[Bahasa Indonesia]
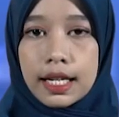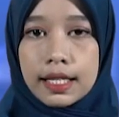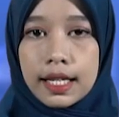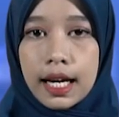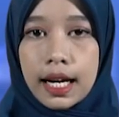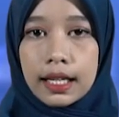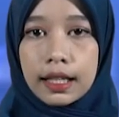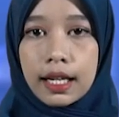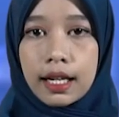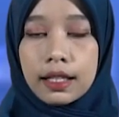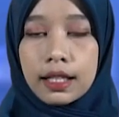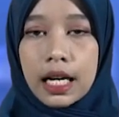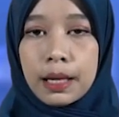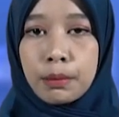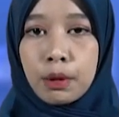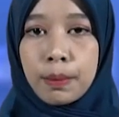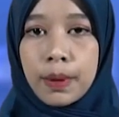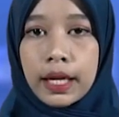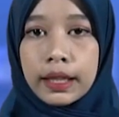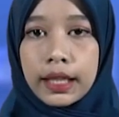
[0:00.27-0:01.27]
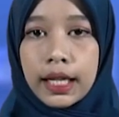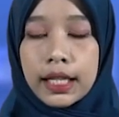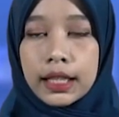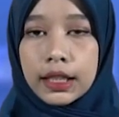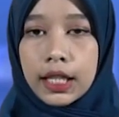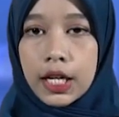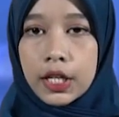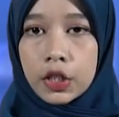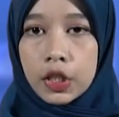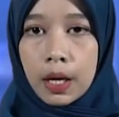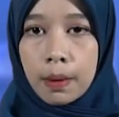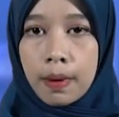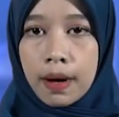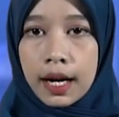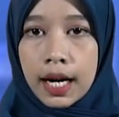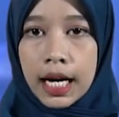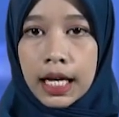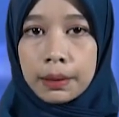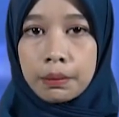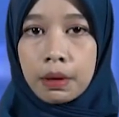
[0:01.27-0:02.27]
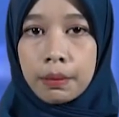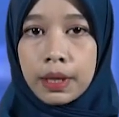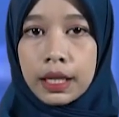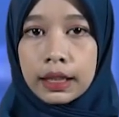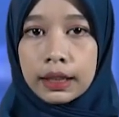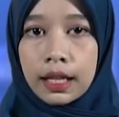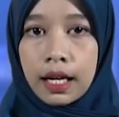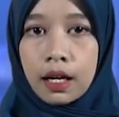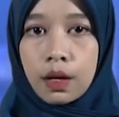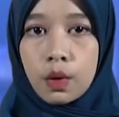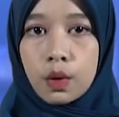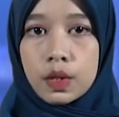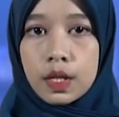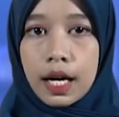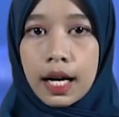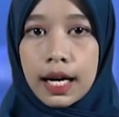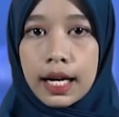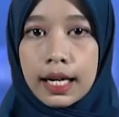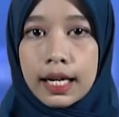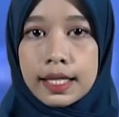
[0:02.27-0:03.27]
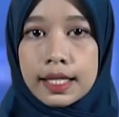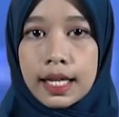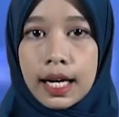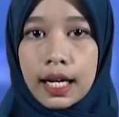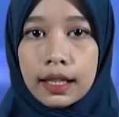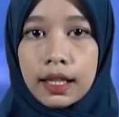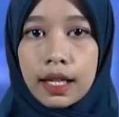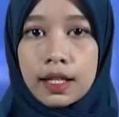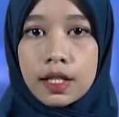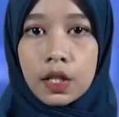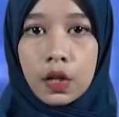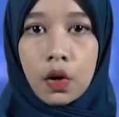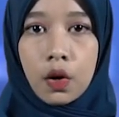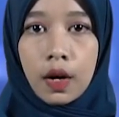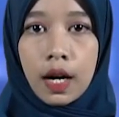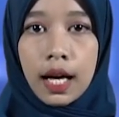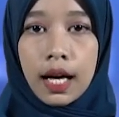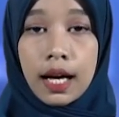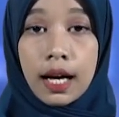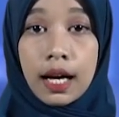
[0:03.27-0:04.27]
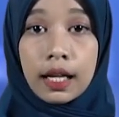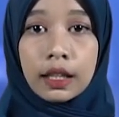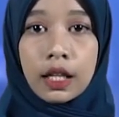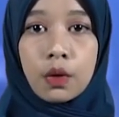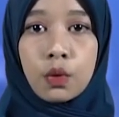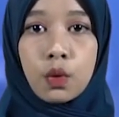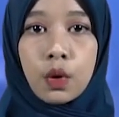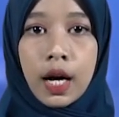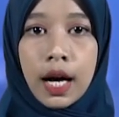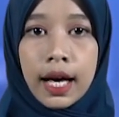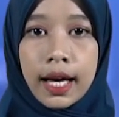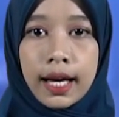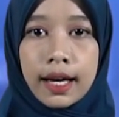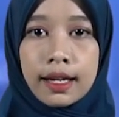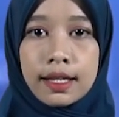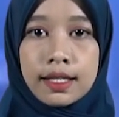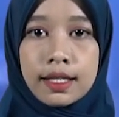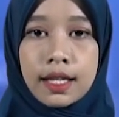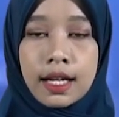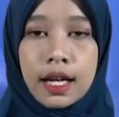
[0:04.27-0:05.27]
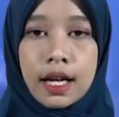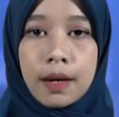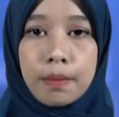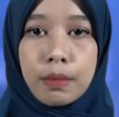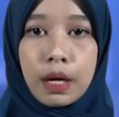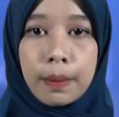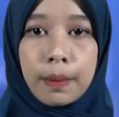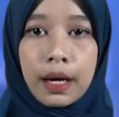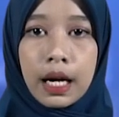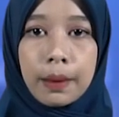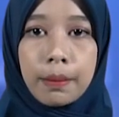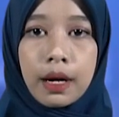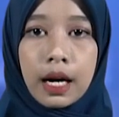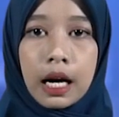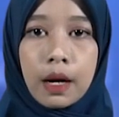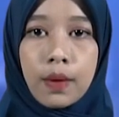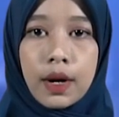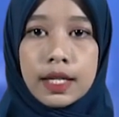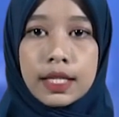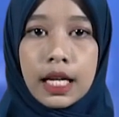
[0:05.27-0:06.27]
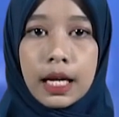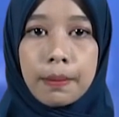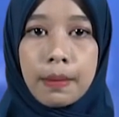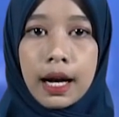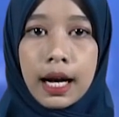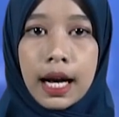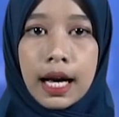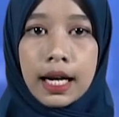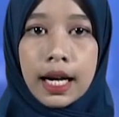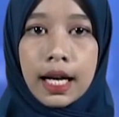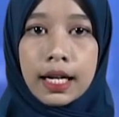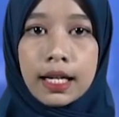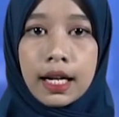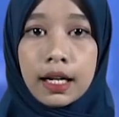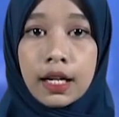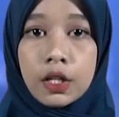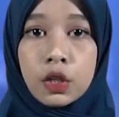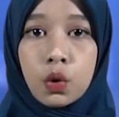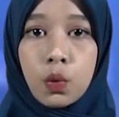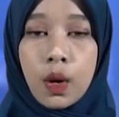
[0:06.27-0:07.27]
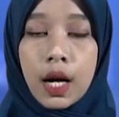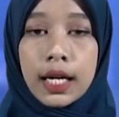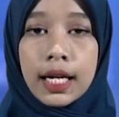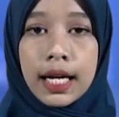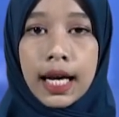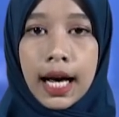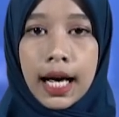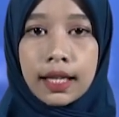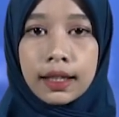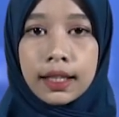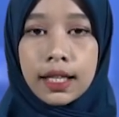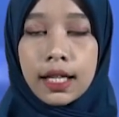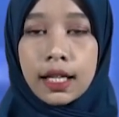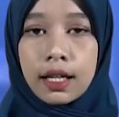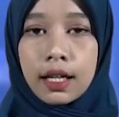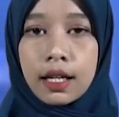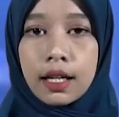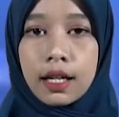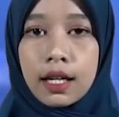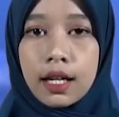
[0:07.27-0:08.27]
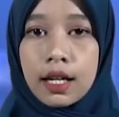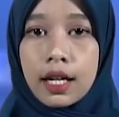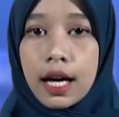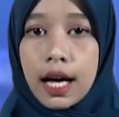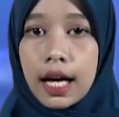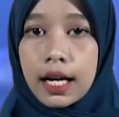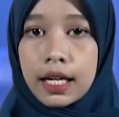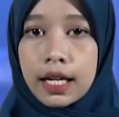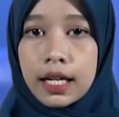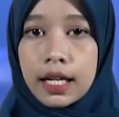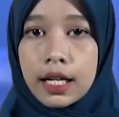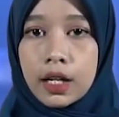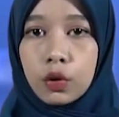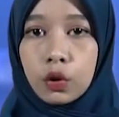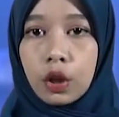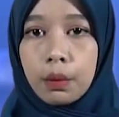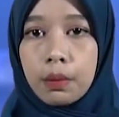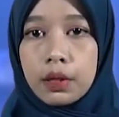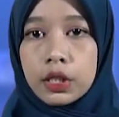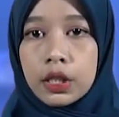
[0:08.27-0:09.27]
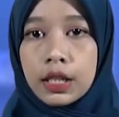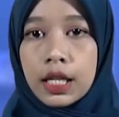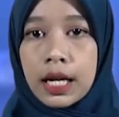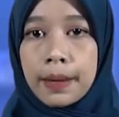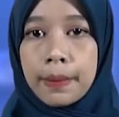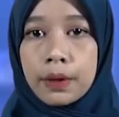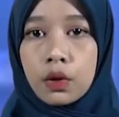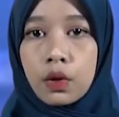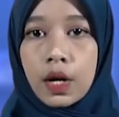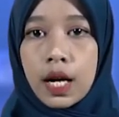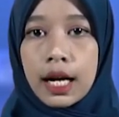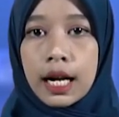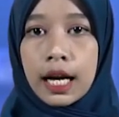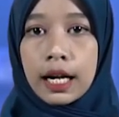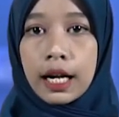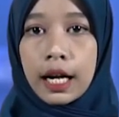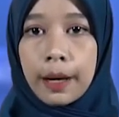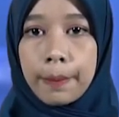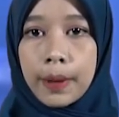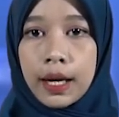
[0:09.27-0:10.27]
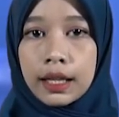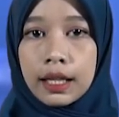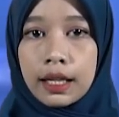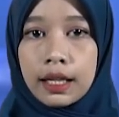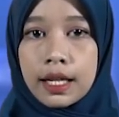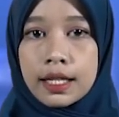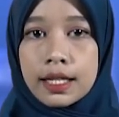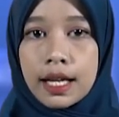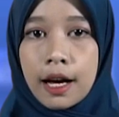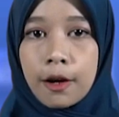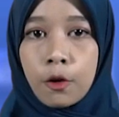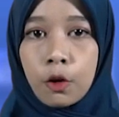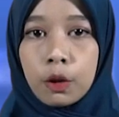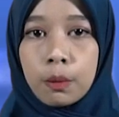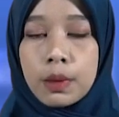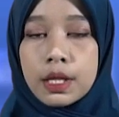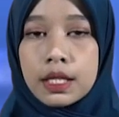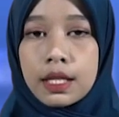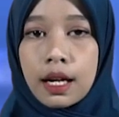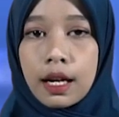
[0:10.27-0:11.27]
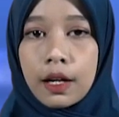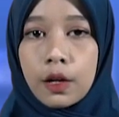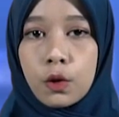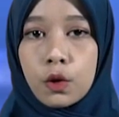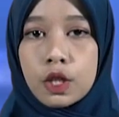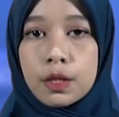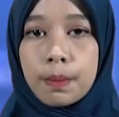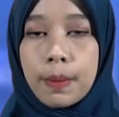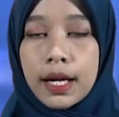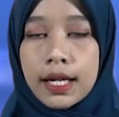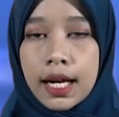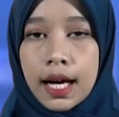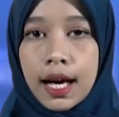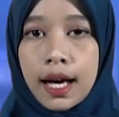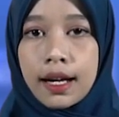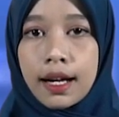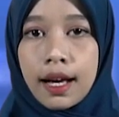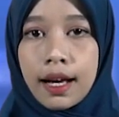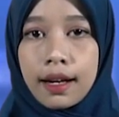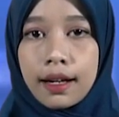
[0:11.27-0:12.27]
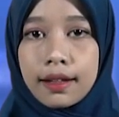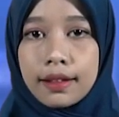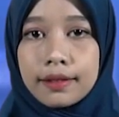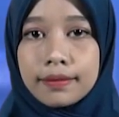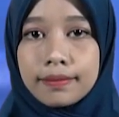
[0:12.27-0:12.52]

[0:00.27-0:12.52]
Kesehatan Kabupaten Tanja Barat meminta usaha kesehatan sekolah atau UKS berperan mengawasi makanan yang dijual di kantin. Hal ini untuk mencegah penularan hepatitis akut misterius pada anak.